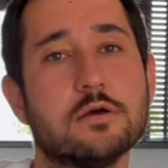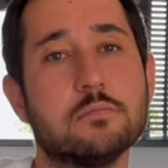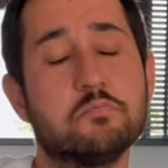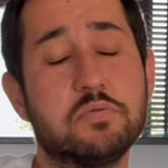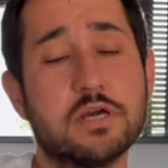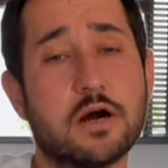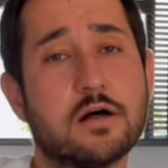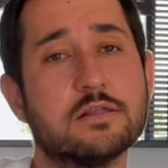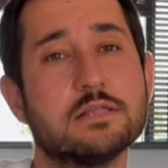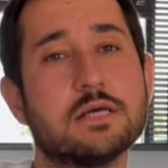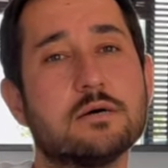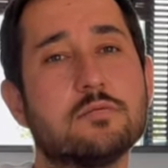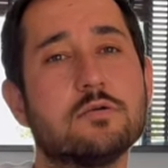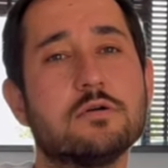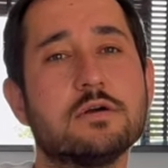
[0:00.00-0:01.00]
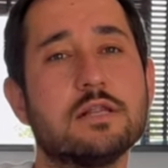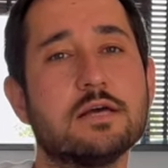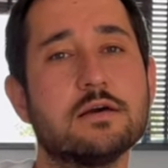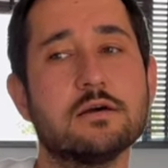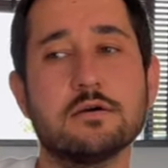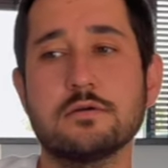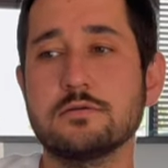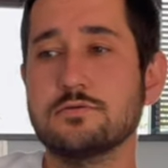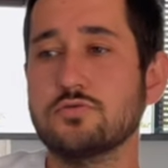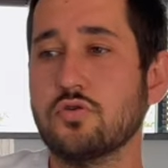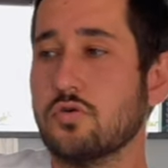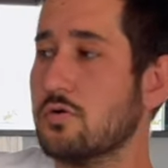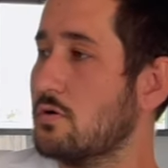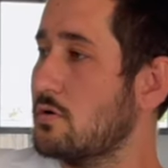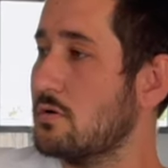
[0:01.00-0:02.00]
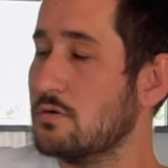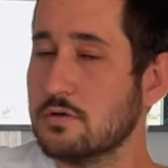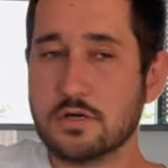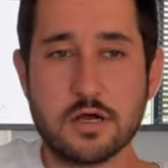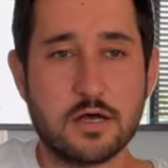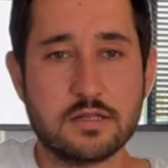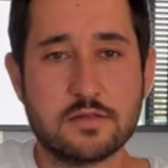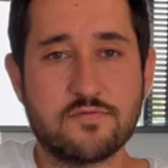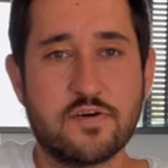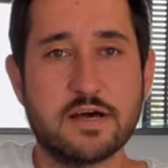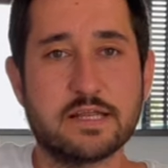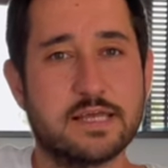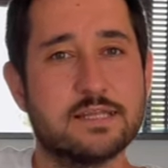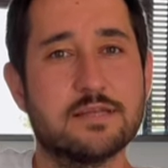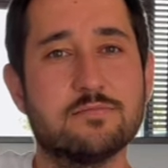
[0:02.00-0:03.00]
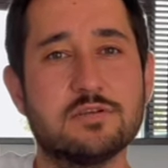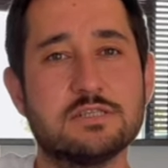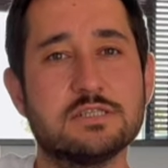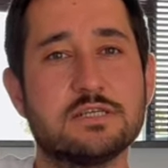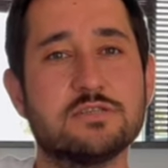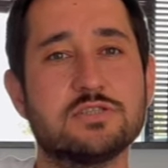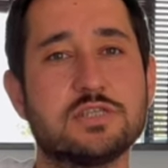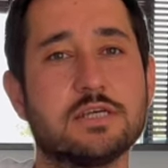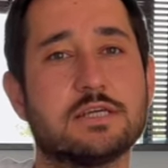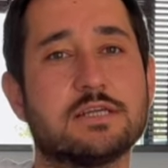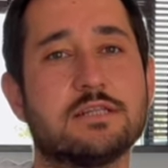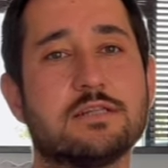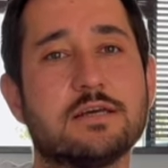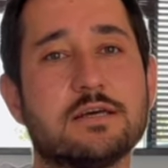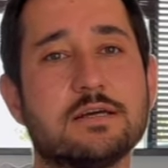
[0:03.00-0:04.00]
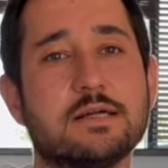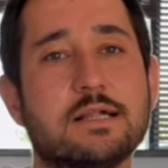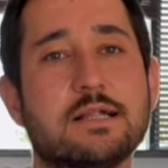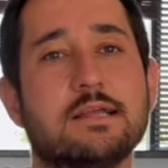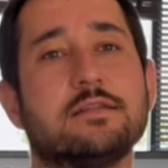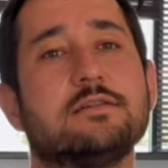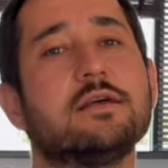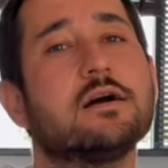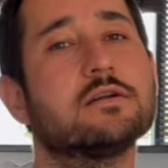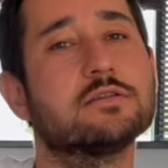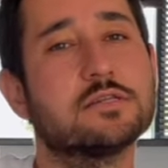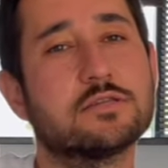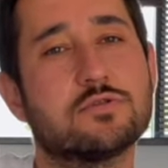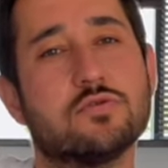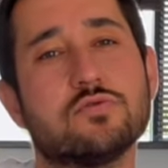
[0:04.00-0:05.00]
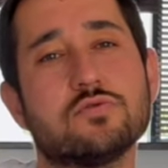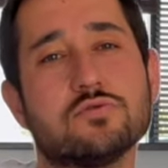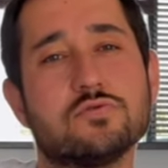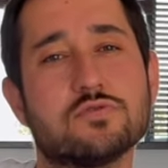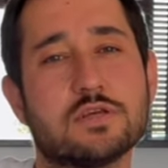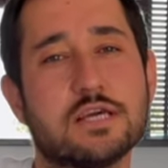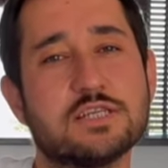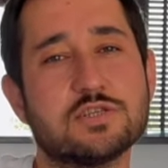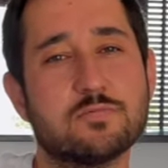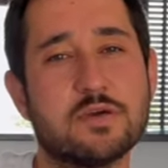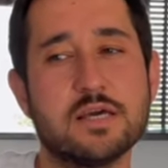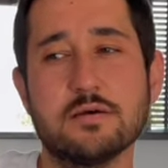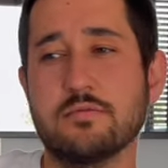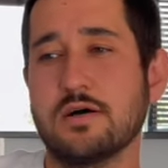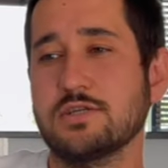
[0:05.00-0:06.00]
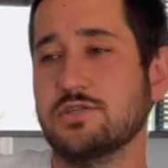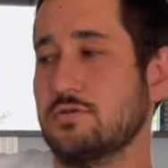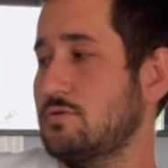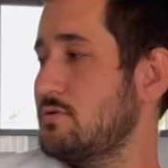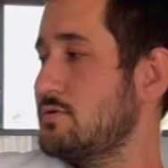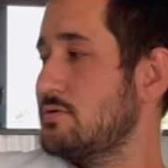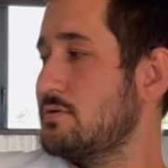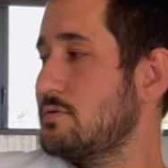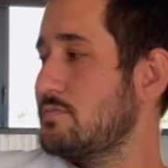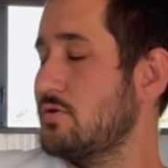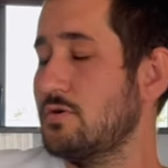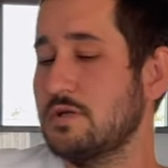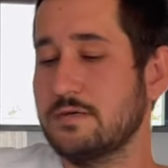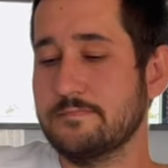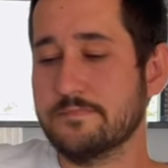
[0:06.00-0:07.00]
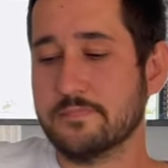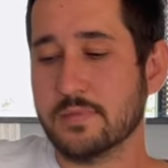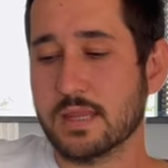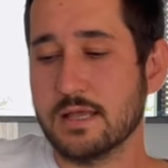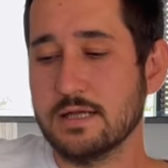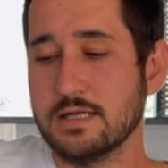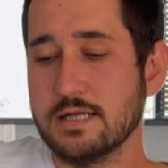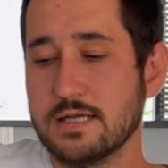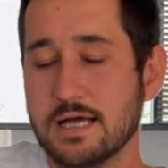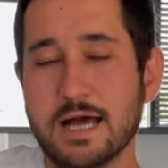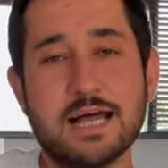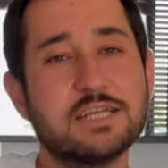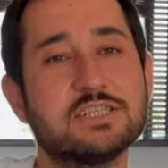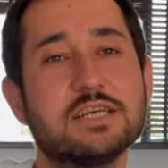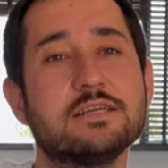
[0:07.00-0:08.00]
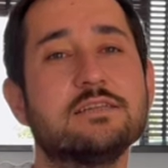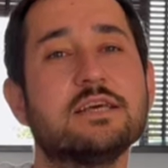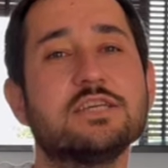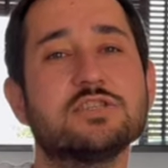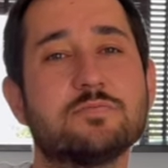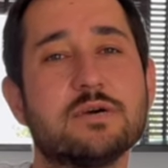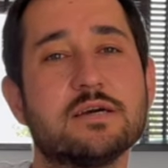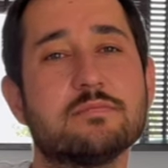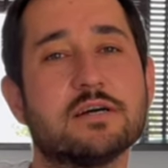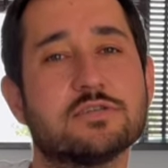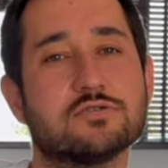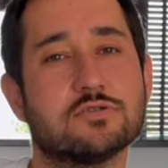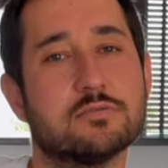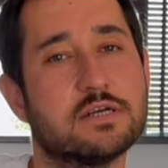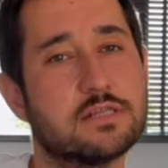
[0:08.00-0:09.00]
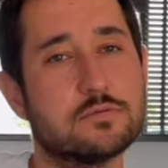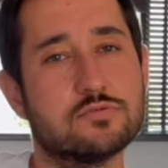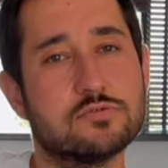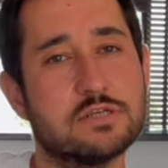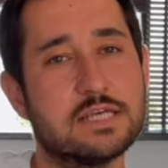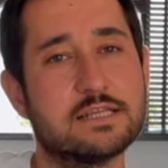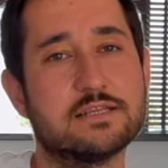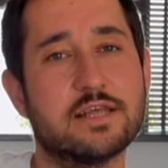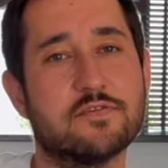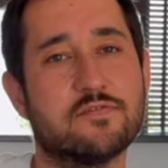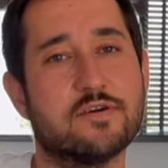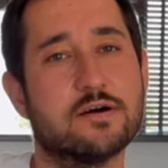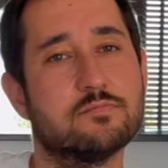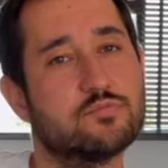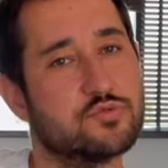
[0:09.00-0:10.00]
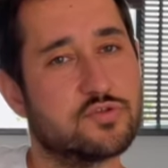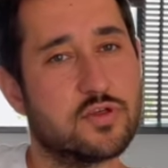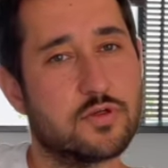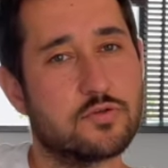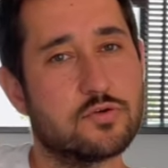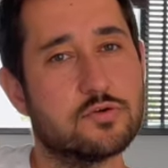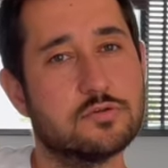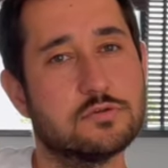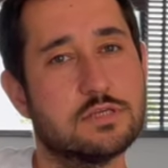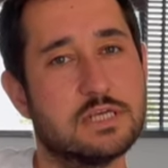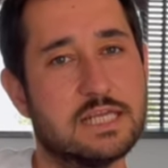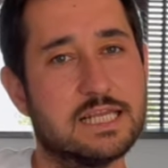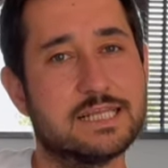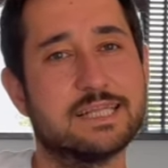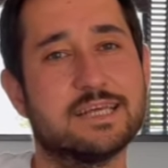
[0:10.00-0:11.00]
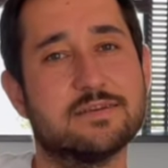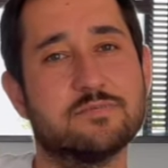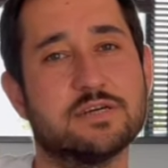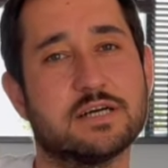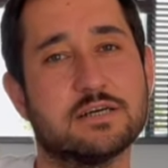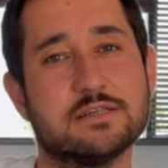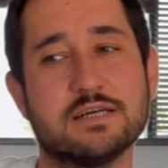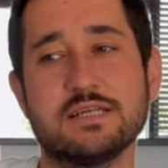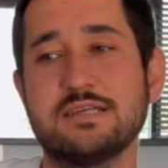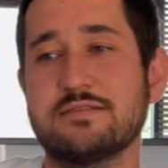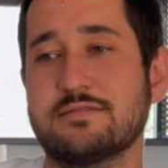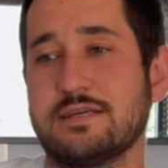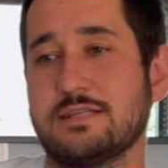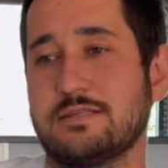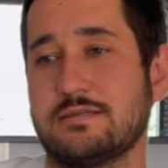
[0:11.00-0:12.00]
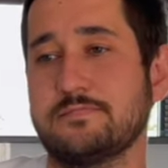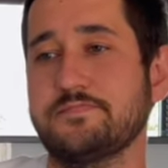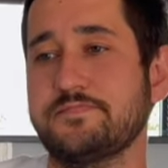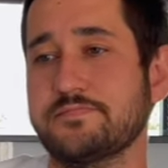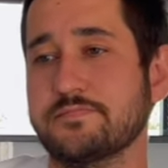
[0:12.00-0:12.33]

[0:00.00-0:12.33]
bir anda böyle çok rahat fark edebileceğiniz şekilde ne artık sözünüz geçmeye başlıyor böyle her şey değişmeye başlıyor. Ben de bunu ilk defa bu sezon iliklerime kadar hissettim.